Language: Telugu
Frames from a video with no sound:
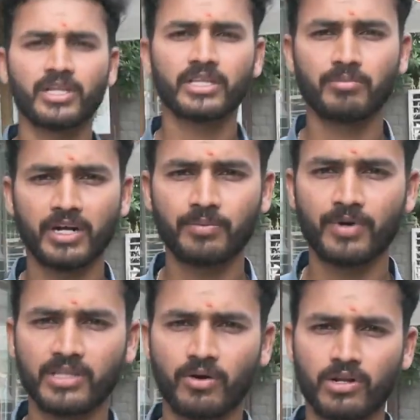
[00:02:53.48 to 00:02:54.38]
మీద అయితే
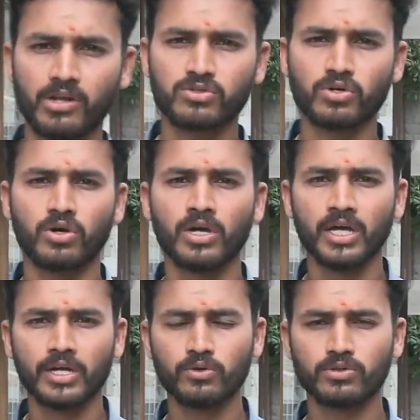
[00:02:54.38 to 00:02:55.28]
మండిపడతా ఉన్నారు సో
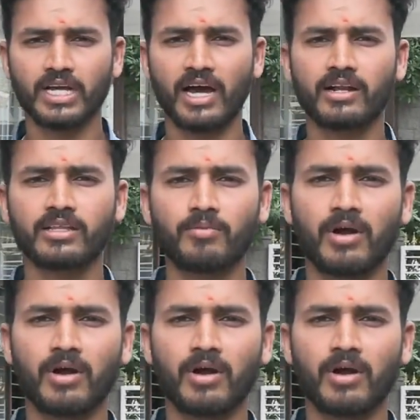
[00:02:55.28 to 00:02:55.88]
నువ్వు జాగ్రత్త